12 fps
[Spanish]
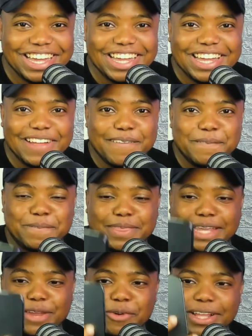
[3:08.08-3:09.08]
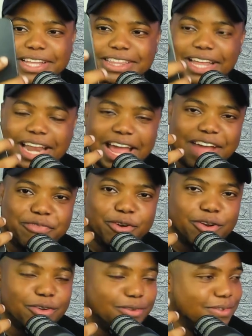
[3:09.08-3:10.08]
Cuidado. Tiró este
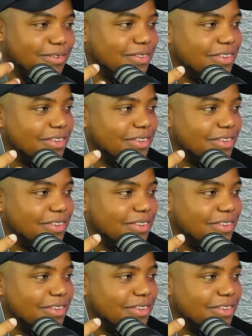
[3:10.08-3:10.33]
teléfono.